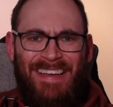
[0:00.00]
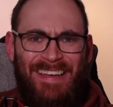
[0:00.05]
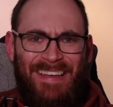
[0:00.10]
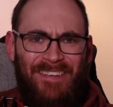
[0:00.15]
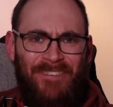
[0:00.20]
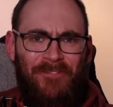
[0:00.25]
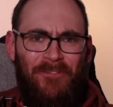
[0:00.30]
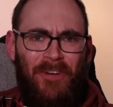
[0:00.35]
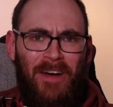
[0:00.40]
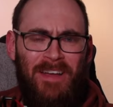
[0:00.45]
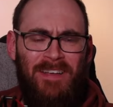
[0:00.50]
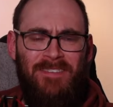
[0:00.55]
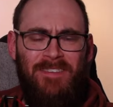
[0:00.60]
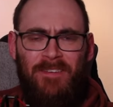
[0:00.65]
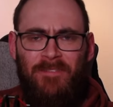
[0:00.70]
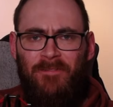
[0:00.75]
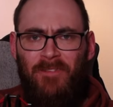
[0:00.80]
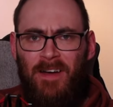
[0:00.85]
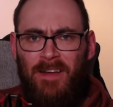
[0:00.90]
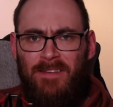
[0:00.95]
Ich weiß,
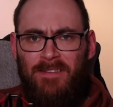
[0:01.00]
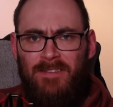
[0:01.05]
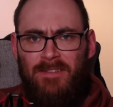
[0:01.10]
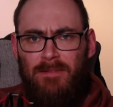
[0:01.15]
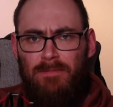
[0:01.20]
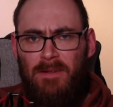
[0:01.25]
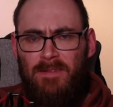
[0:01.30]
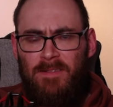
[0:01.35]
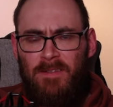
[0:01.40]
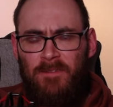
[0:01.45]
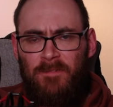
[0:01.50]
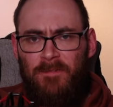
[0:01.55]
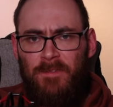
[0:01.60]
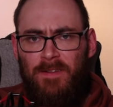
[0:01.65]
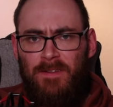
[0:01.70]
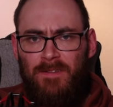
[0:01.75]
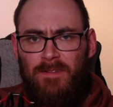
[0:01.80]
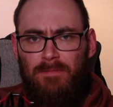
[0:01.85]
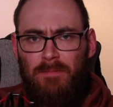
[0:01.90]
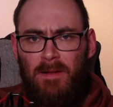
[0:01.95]
ich weiß,
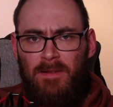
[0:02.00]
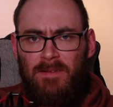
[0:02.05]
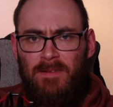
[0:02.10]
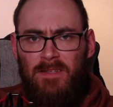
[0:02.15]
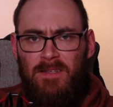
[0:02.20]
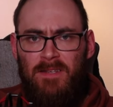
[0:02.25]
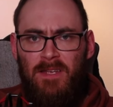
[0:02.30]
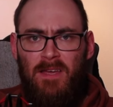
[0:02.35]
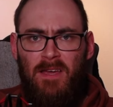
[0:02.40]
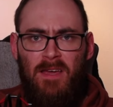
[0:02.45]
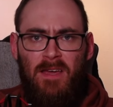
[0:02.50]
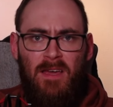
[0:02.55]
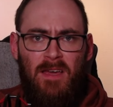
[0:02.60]
2024